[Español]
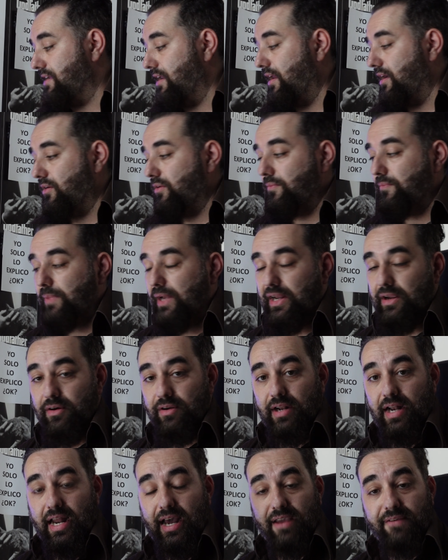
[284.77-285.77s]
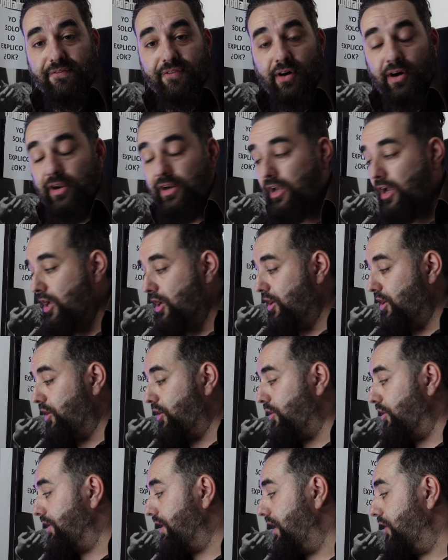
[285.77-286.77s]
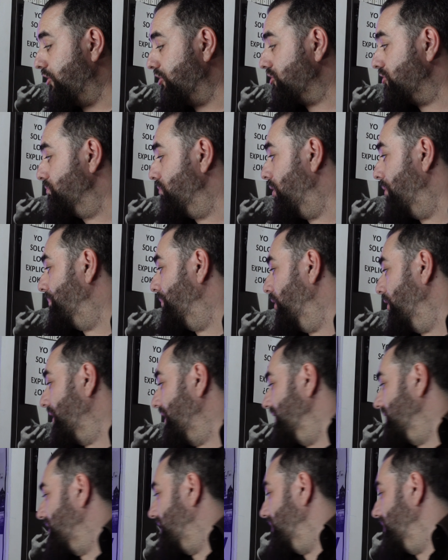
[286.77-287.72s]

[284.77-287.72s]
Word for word: que la compare con el iPhone, con el Osmo Pocket